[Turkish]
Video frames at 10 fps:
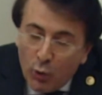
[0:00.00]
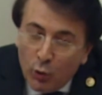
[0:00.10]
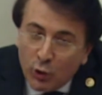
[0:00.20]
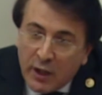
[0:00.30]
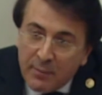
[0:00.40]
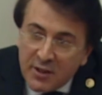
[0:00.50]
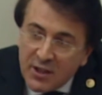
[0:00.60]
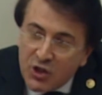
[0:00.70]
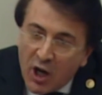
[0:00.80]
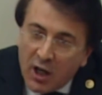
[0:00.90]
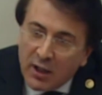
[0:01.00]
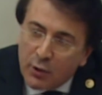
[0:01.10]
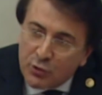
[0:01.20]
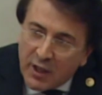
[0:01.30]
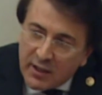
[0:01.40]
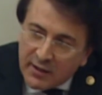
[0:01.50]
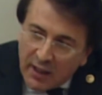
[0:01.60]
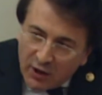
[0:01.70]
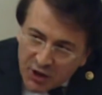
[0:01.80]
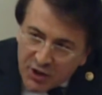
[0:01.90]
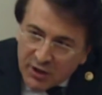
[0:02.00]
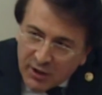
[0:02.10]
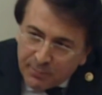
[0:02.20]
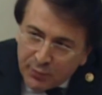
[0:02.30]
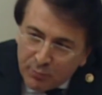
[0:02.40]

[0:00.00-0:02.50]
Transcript: ülkemizi çağlar üzerinden aşırtıp